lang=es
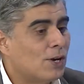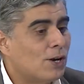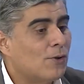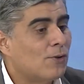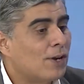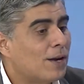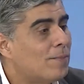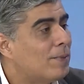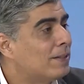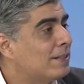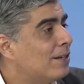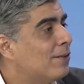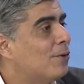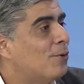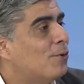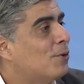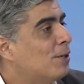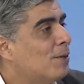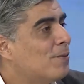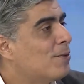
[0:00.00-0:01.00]
Y es lo que ha pasado
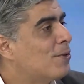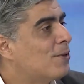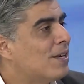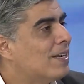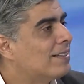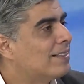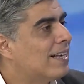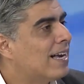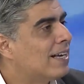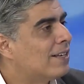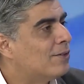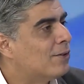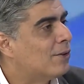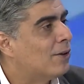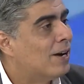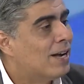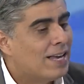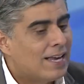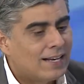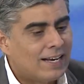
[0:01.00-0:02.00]
en los últimos 10
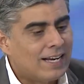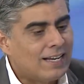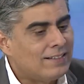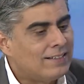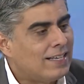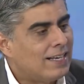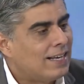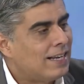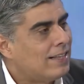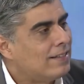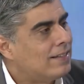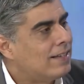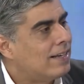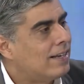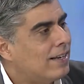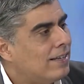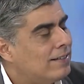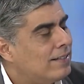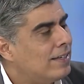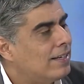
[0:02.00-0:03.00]
años. Crisis, crisis,
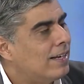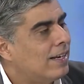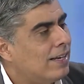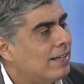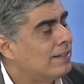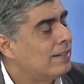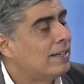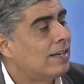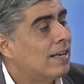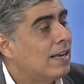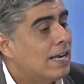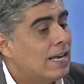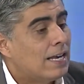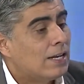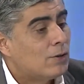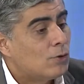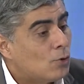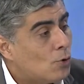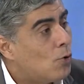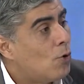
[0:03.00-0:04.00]
crisis, crisis.
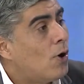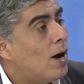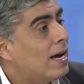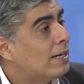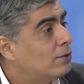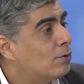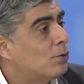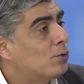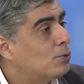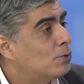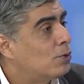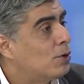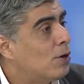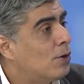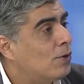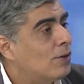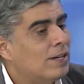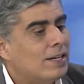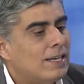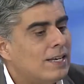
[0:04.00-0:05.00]
No hay
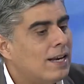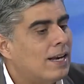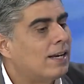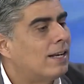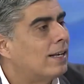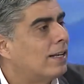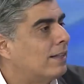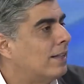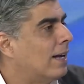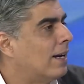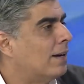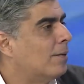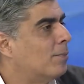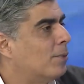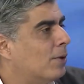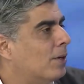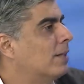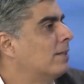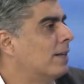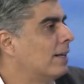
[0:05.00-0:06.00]
solución y el que está en el
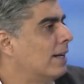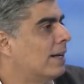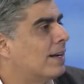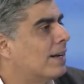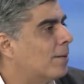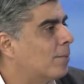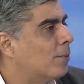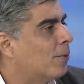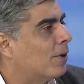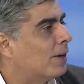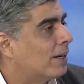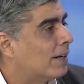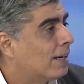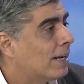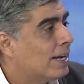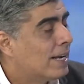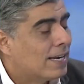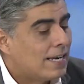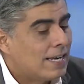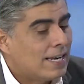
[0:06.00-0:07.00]
poder se queda en el poder.
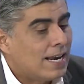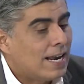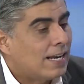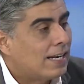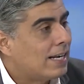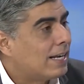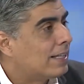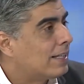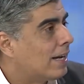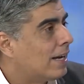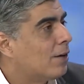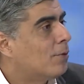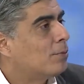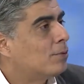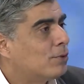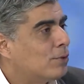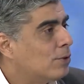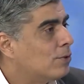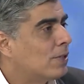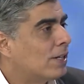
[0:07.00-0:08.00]
Y el que está en la
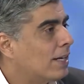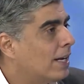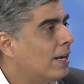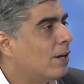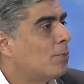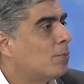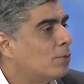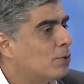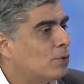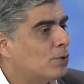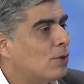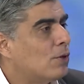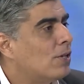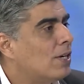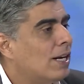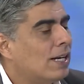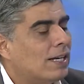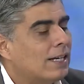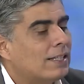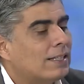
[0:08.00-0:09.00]
oposición se queda en la
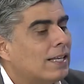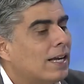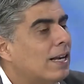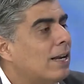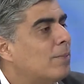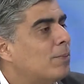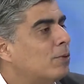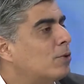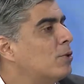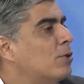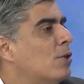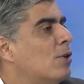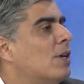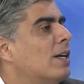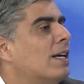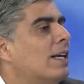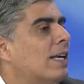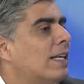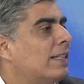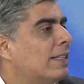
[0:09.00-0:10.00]
oposición y el que está en las
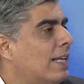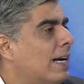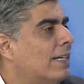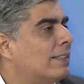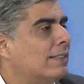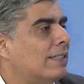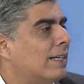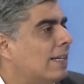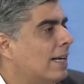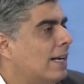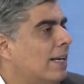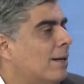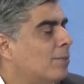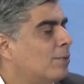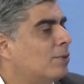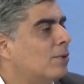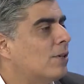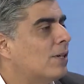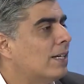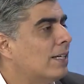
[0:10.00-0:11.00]
posiciones que está se queda en la
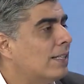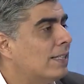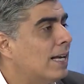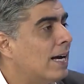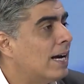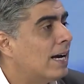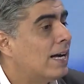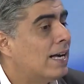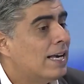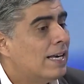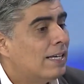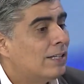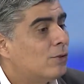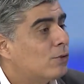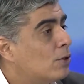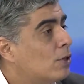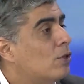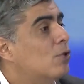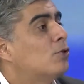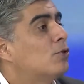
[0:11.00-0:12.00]
posición que está.
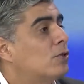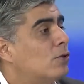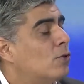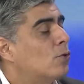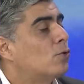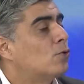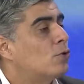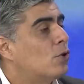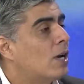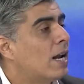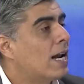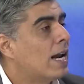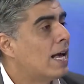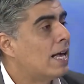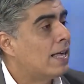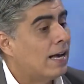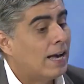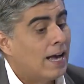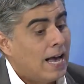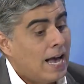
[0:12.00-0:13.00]
Entonces no se soluciona
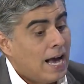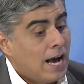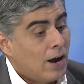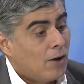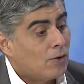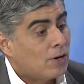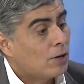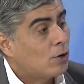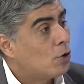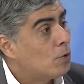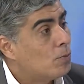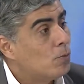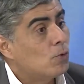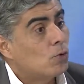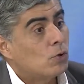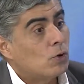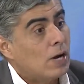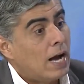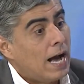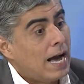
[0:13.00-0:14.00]
nada. Ahora, como
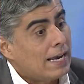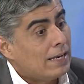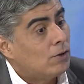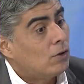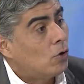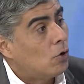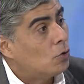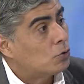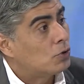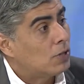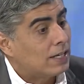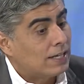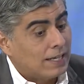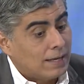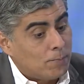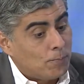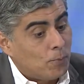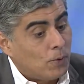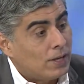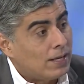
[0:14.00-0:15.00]
hay cosas
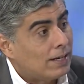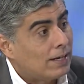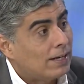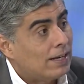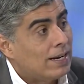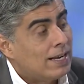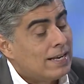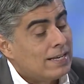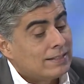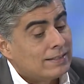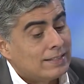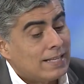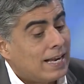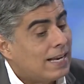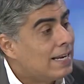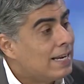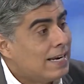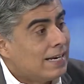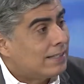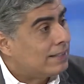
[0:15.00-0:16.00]
que pueden
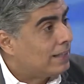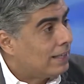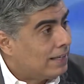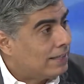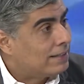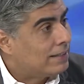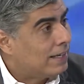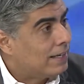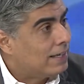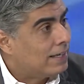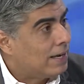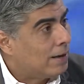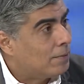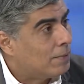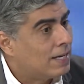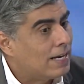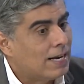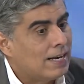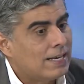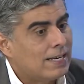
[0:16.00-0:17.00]
salirse de esa
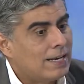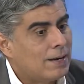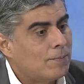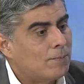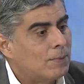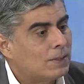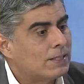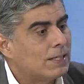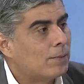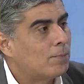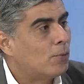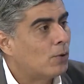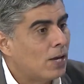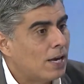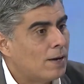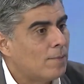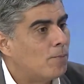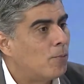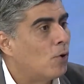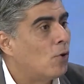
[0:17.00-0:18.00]
dinámica y empezar, por
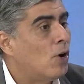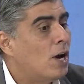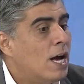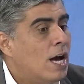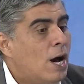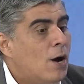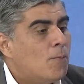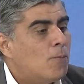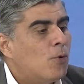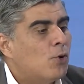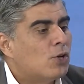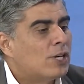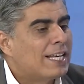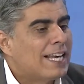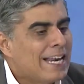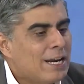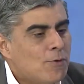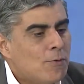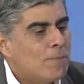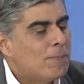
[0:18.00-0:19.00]
ejemplo, ¿por
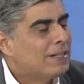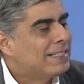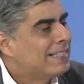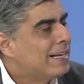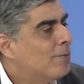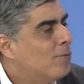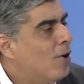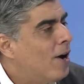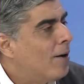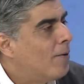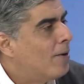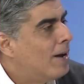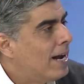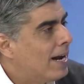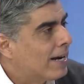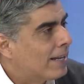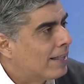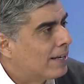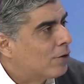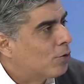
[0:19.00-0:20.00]
qué no empezamos a
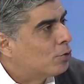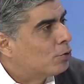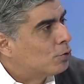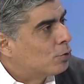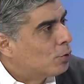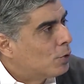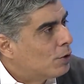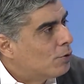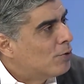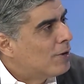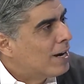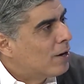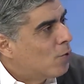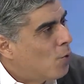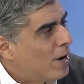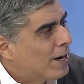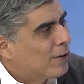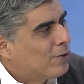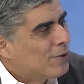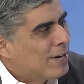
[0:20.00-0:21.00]
hablar de construir un
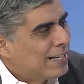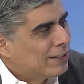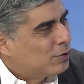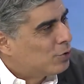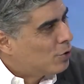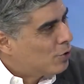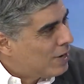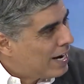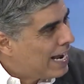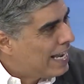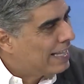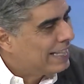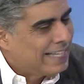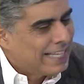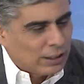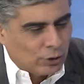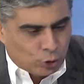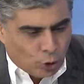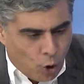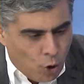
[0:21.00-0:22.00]
acuerdo nacional
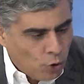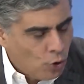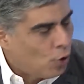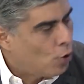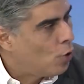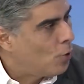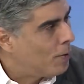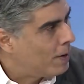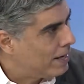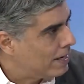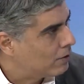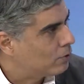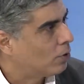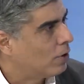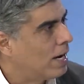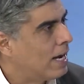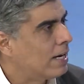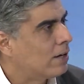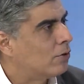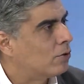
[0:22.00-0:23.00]
de todos los
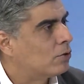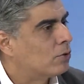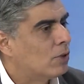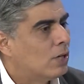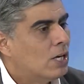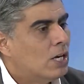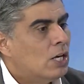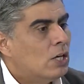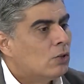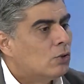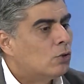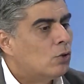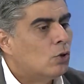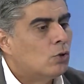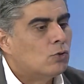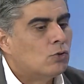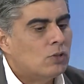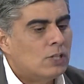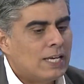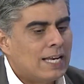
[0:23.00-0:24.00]
venezolanos
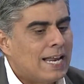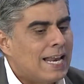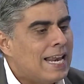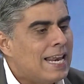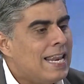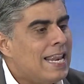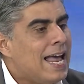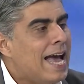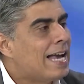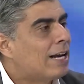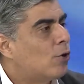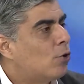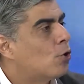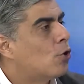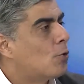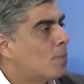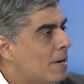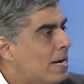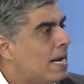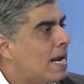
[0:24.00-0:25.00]
donde la
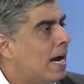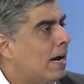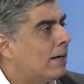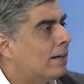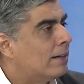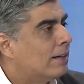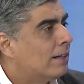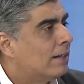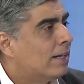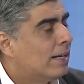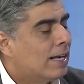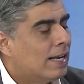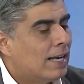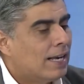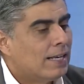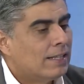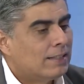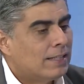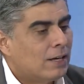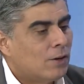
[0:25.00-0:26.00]
economía
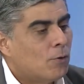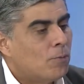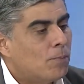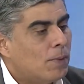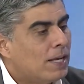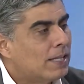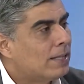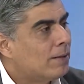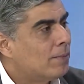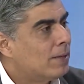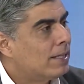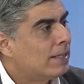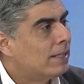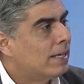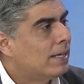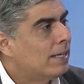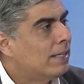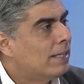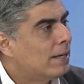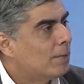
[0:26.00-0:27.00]
esté
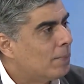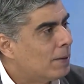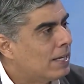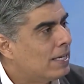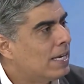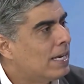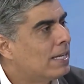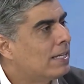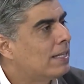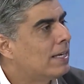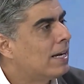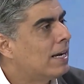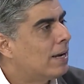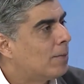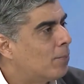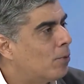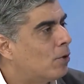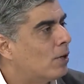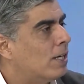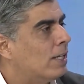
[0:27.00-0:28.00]
completamente independiente de
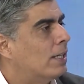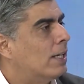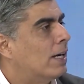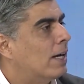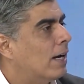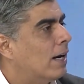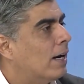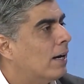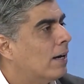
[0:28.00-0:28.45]
la política?